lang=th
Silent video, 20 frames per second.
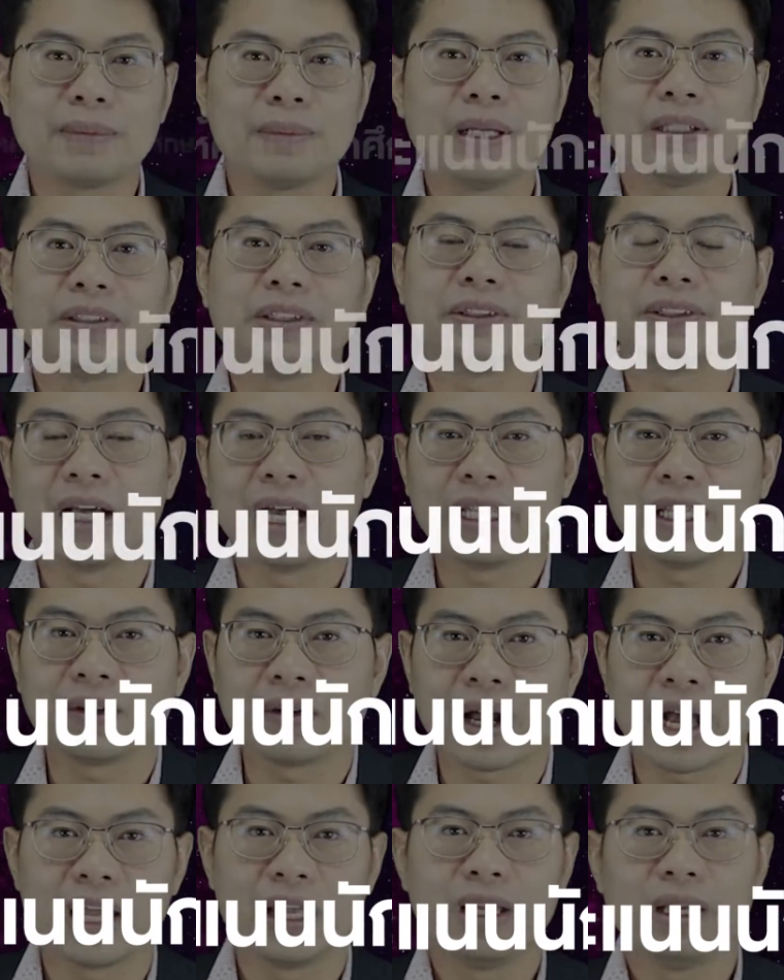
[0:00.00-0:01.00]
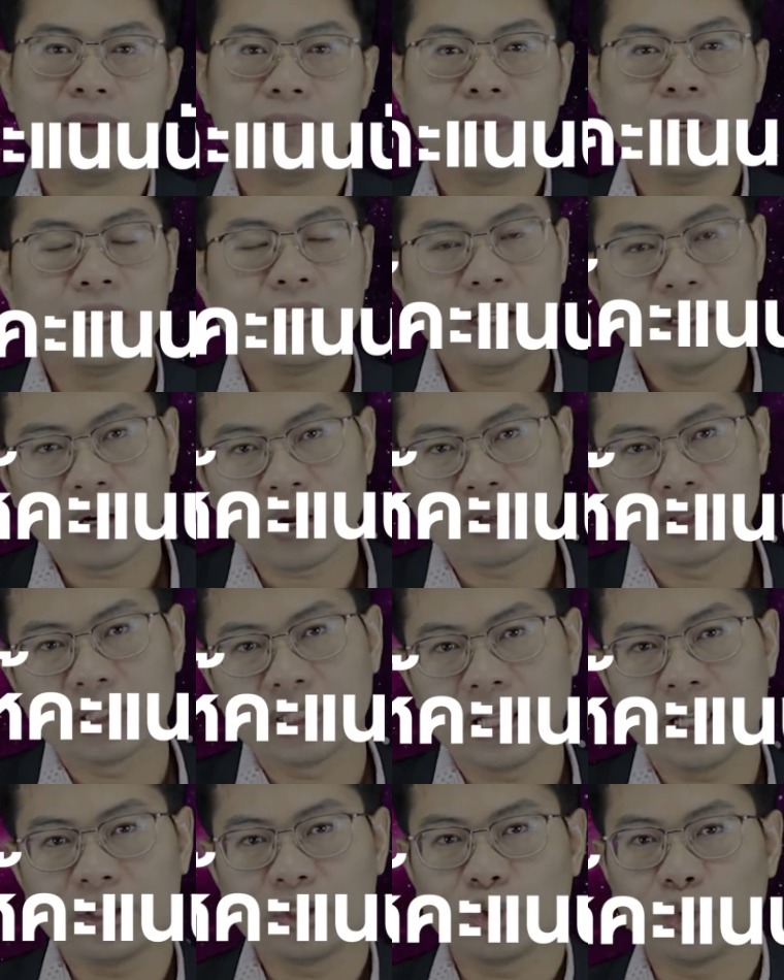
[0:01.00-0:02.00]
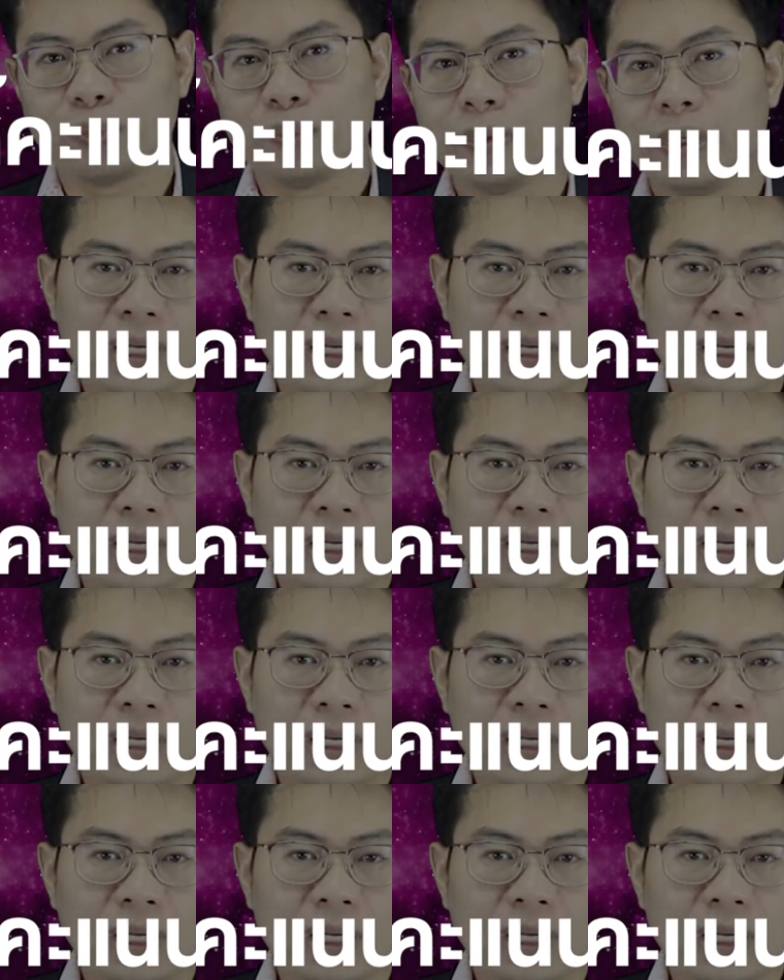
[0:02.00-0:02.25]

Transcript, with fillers: กับนักศึกษาอย่างไร เพื่อที่เราจะได้จบ